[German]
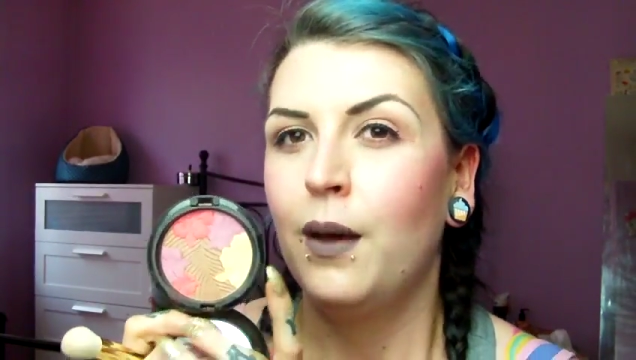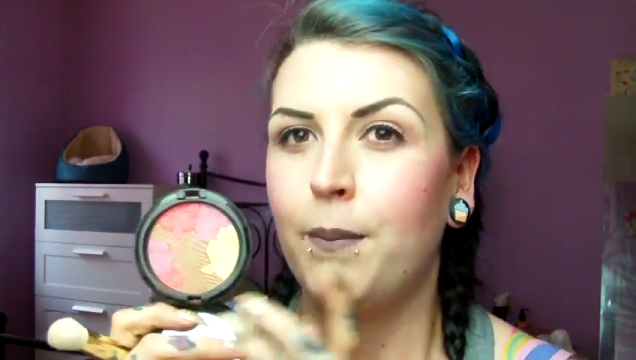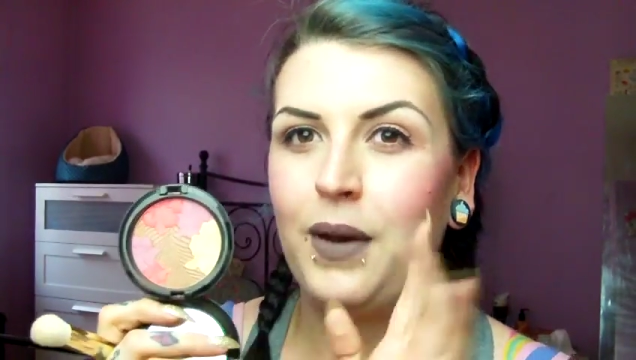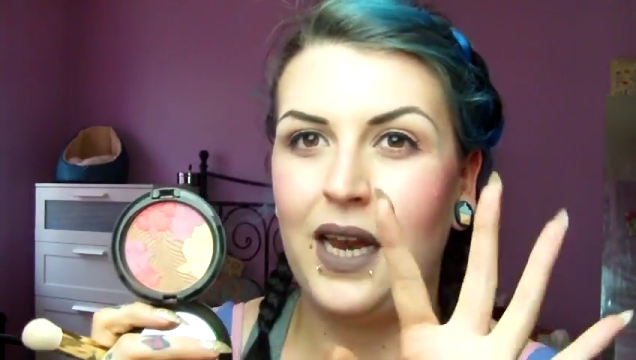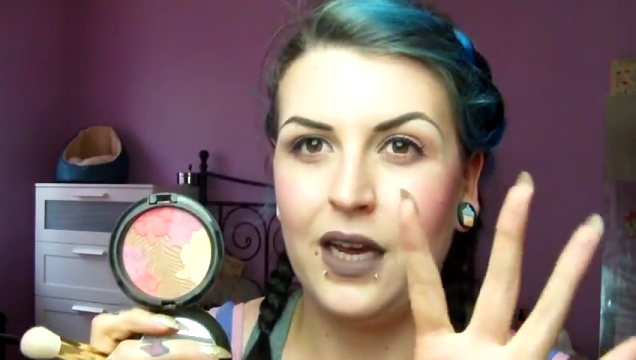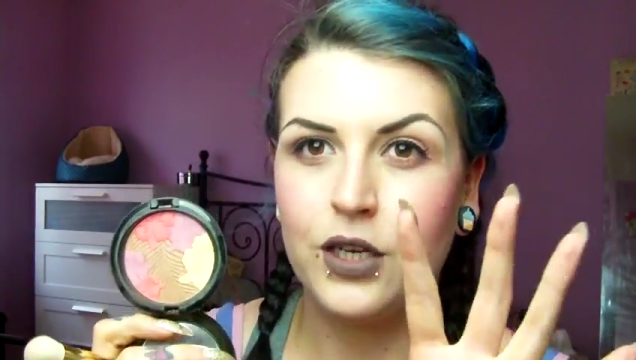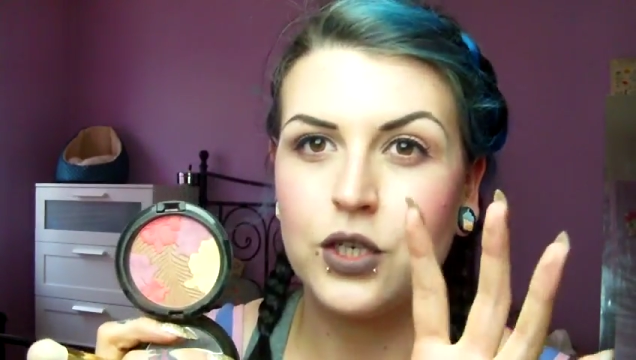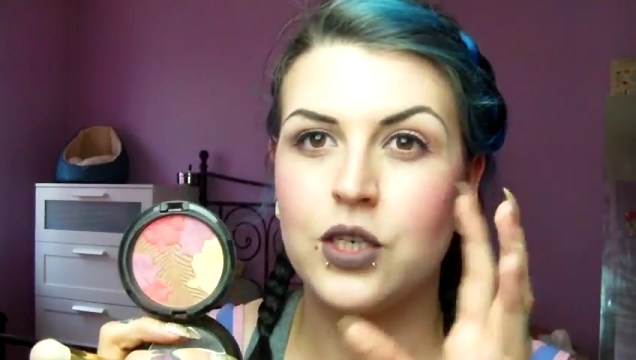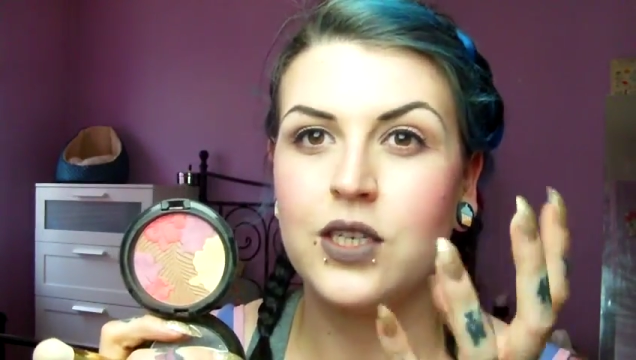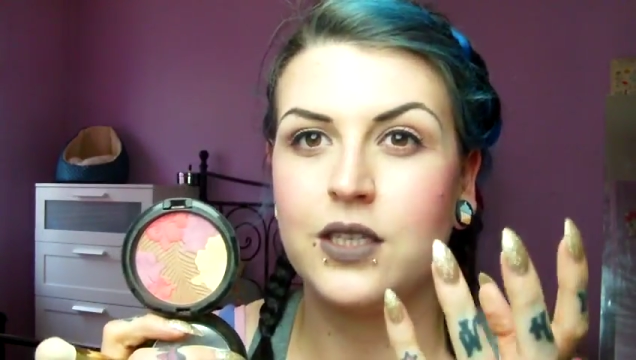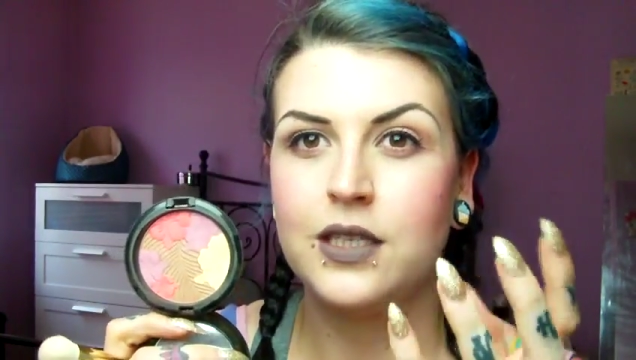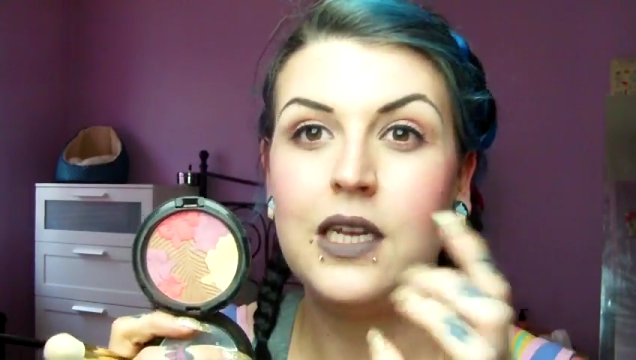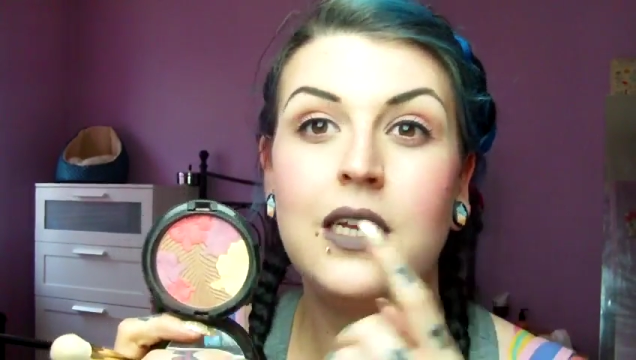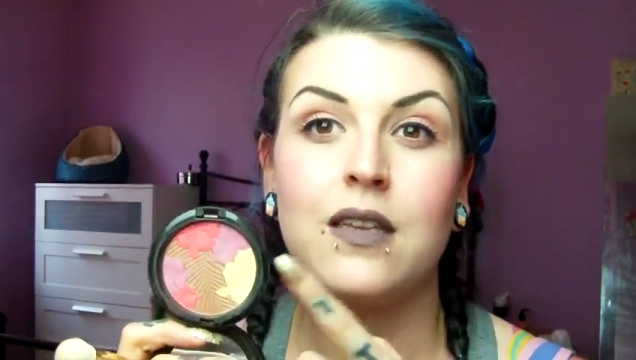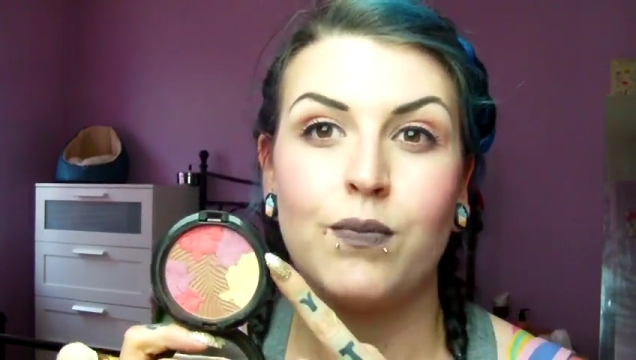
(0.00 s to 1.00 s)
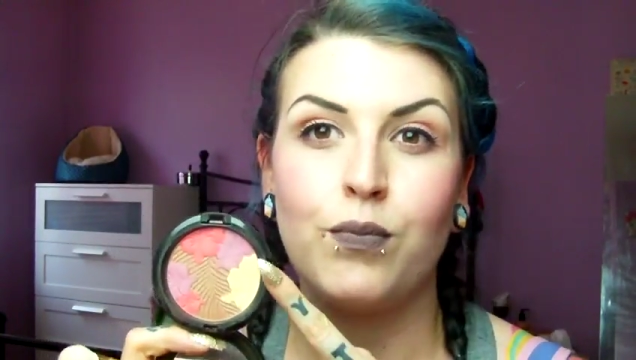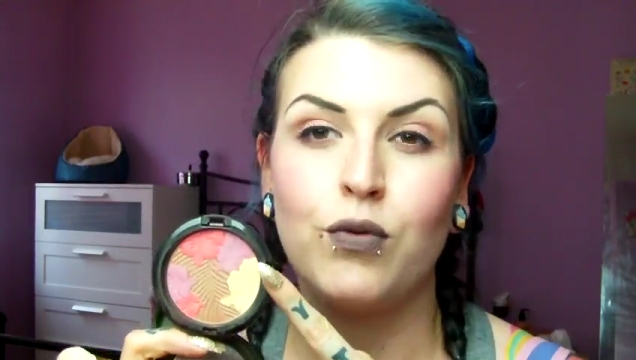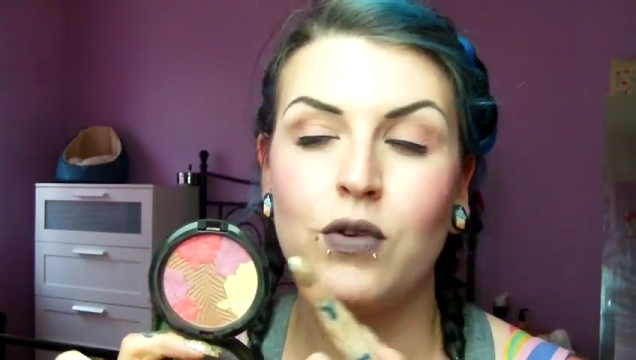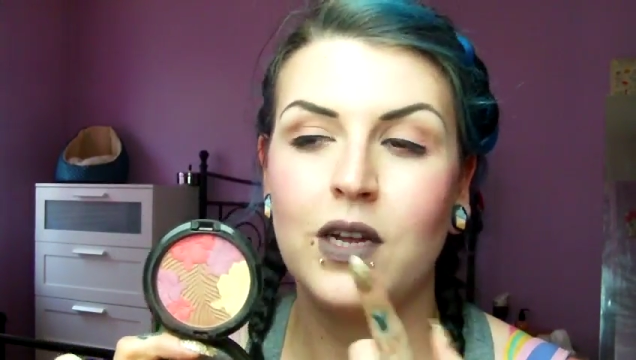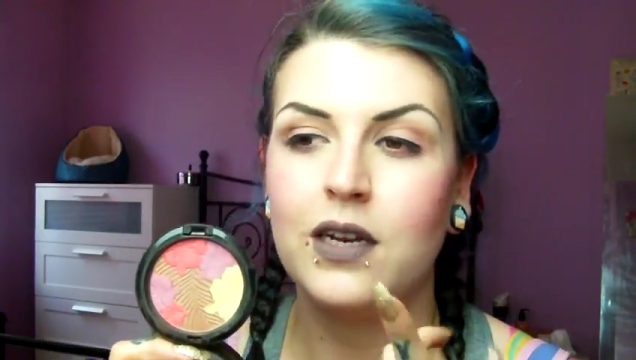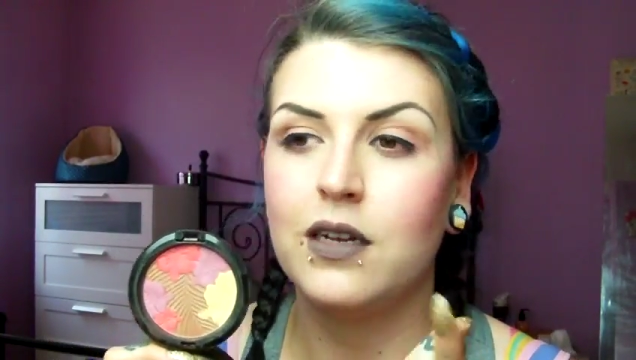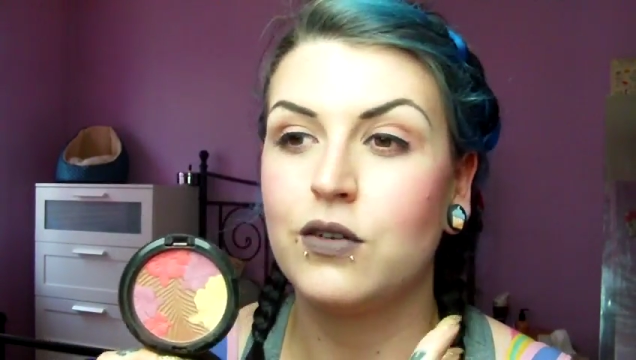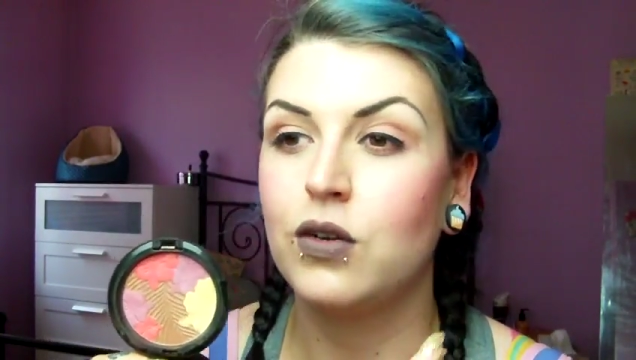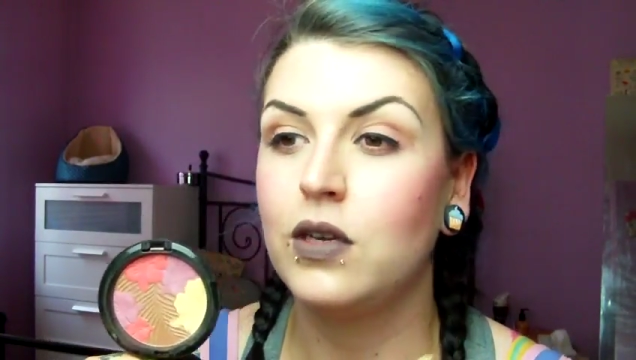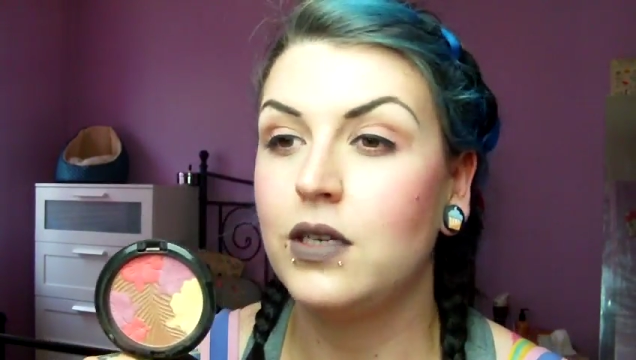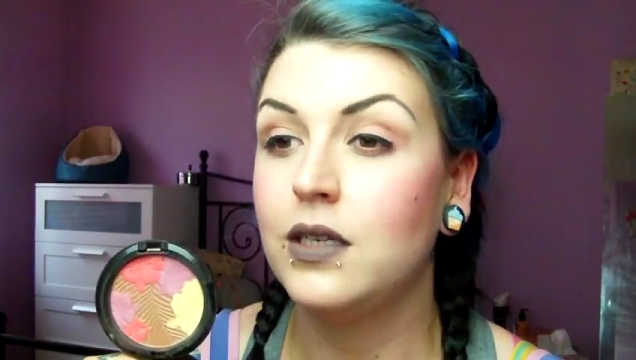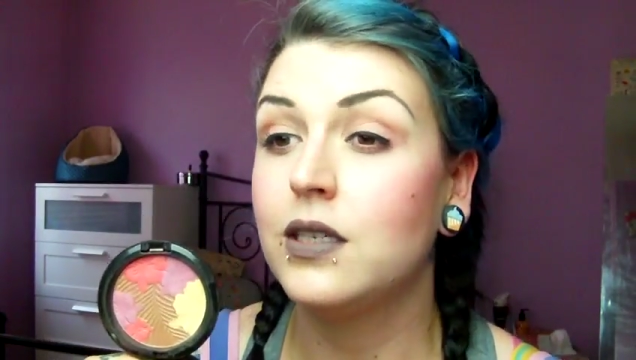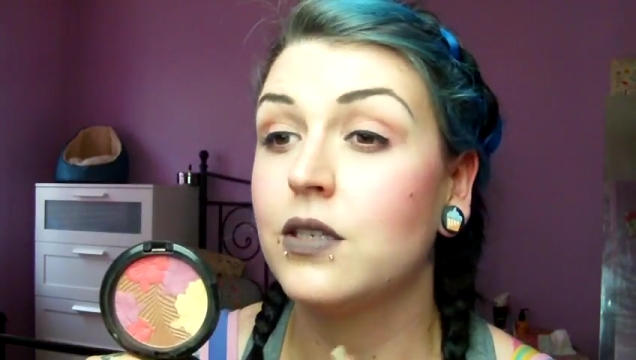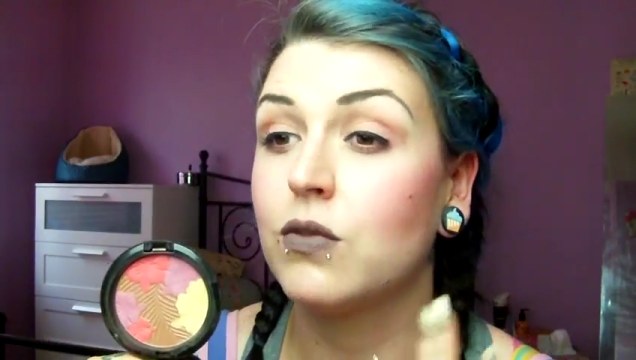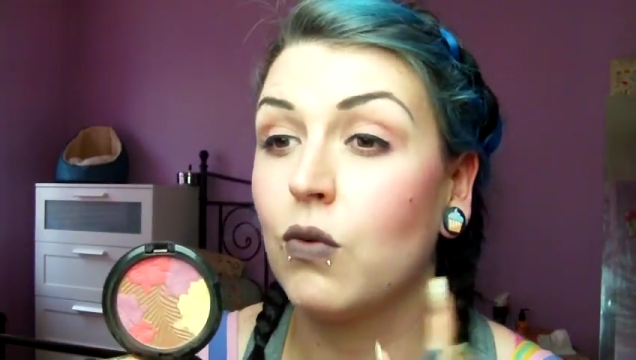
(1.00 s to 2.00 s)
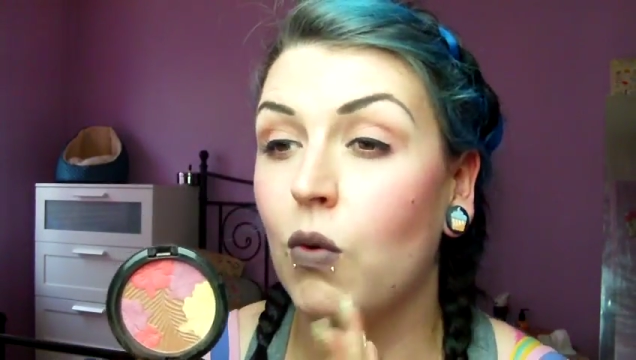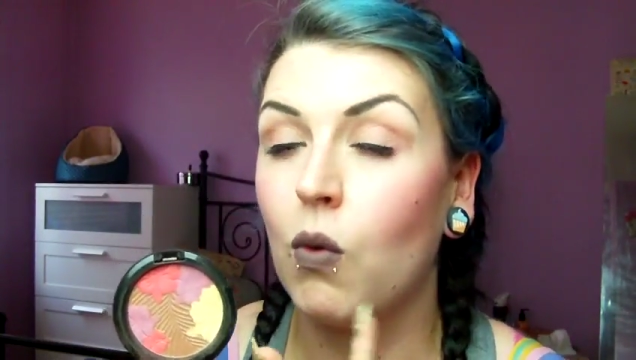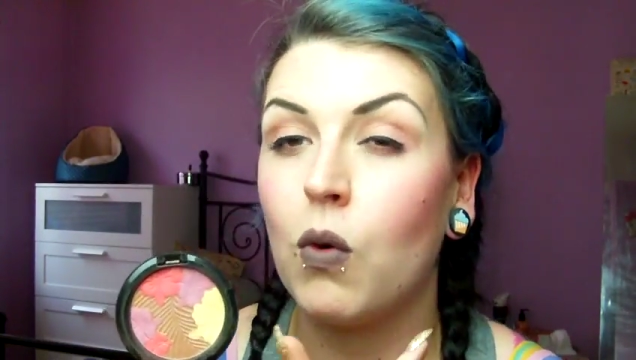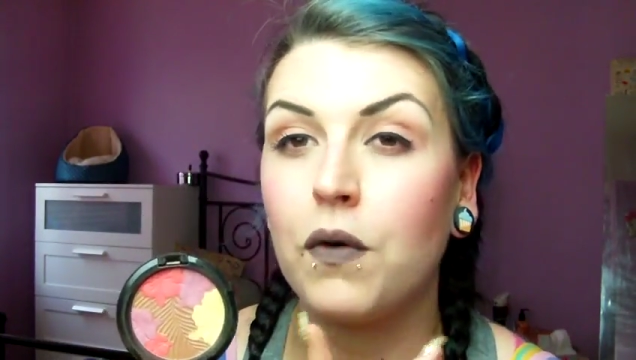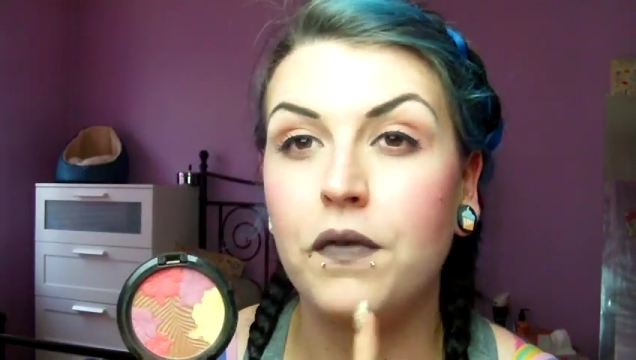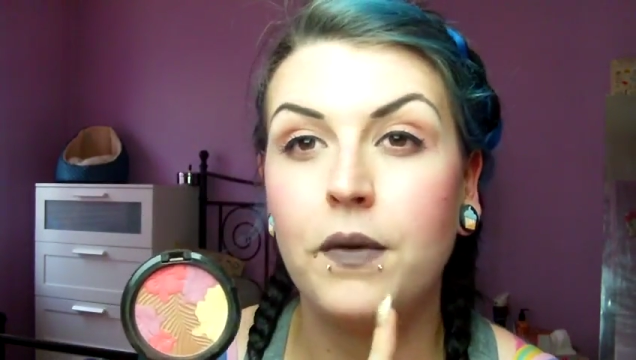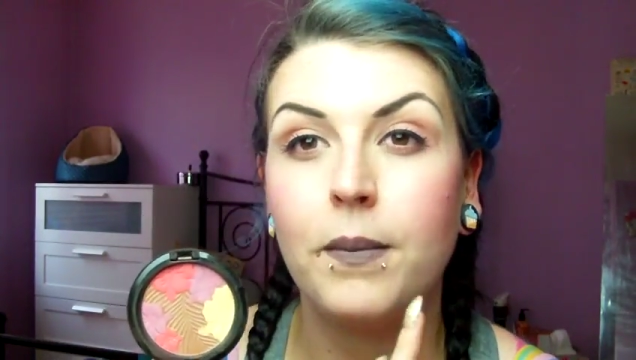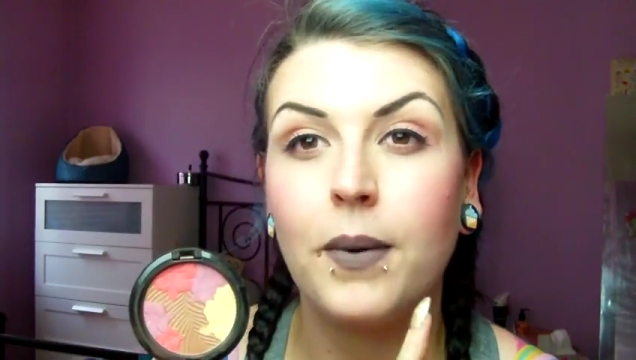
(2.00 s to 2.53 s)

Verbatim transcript: Blush, Gesichtspuder natürlich nicht so hoch wie